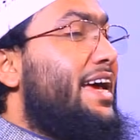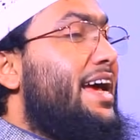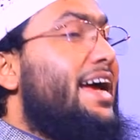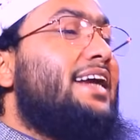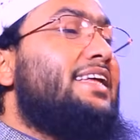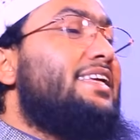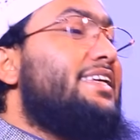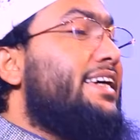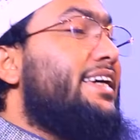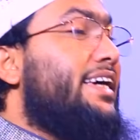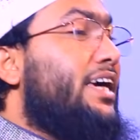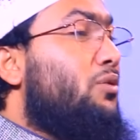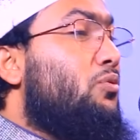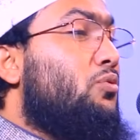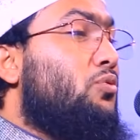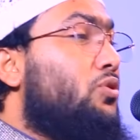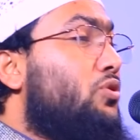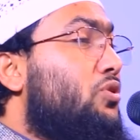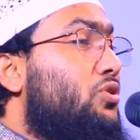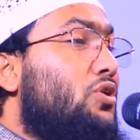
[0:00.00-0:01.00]
এর থেকে
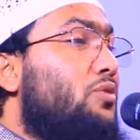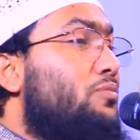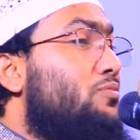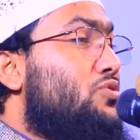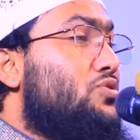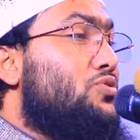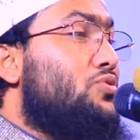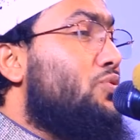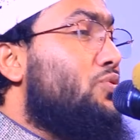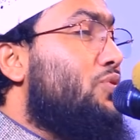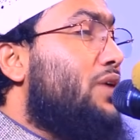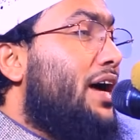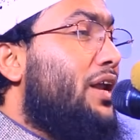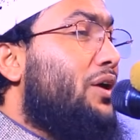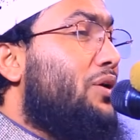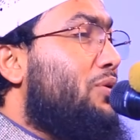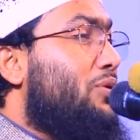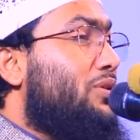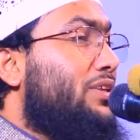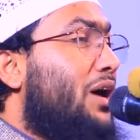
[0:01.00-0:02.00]
উত্তম যুগ আর
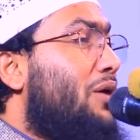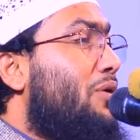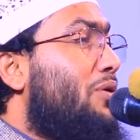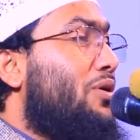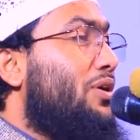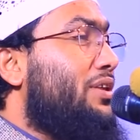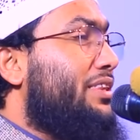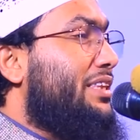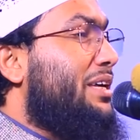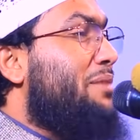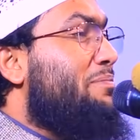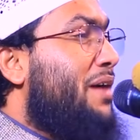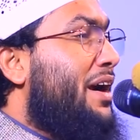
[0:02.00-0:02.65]
কোথাও হতে